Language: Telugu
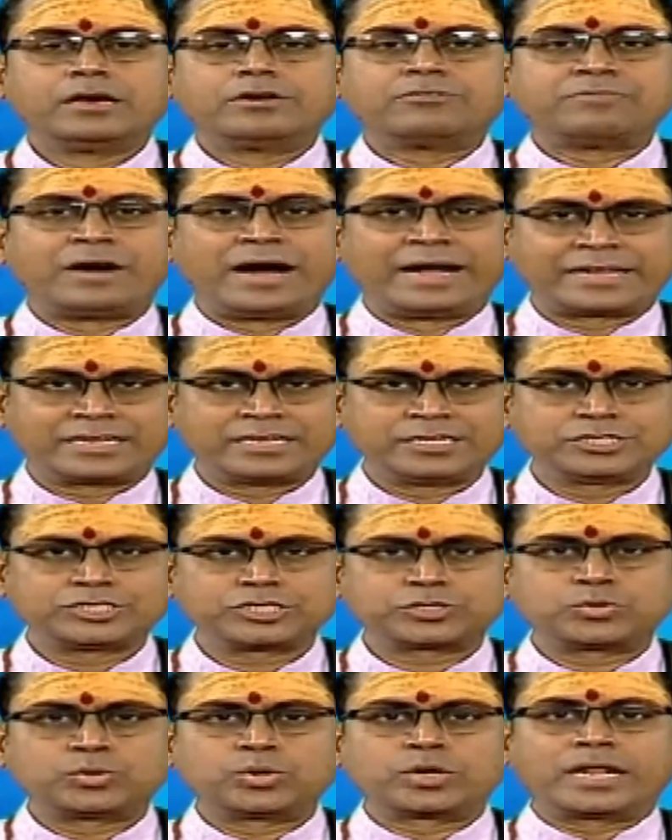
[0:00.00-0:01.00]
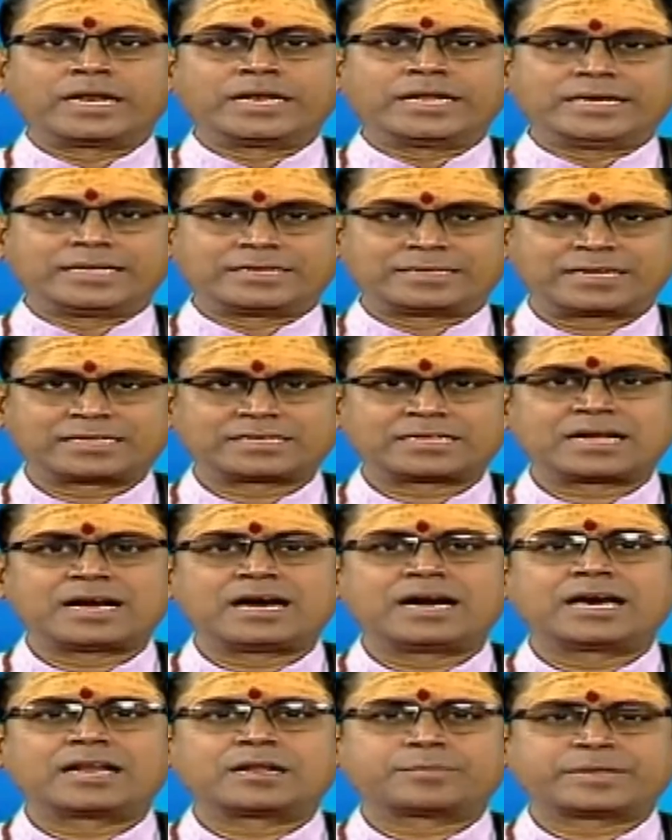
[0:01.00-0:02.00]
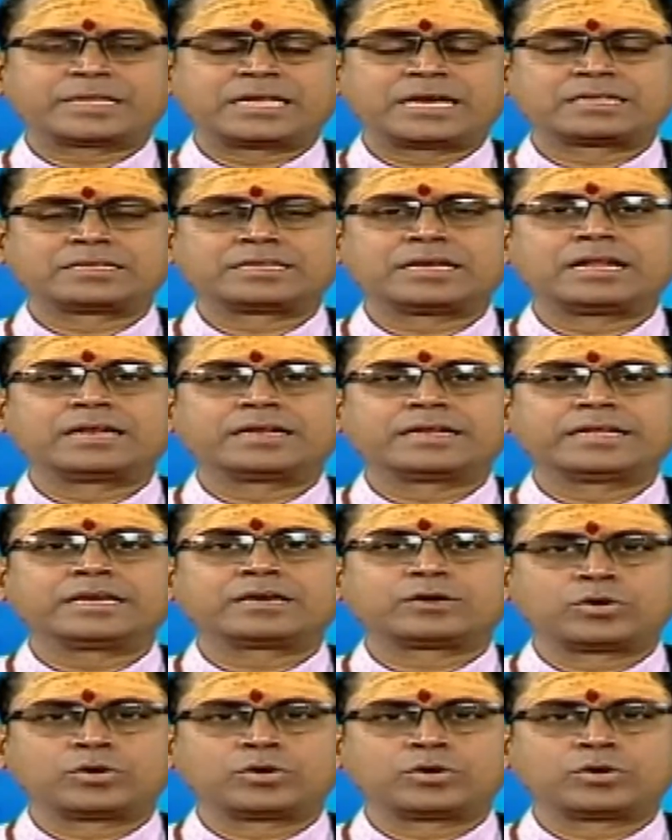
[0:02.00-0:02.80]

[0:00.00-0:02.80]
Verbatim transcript: వాటి నుంచి కూరల్ని ఇతరత్ర ఆహార పదార్థాలని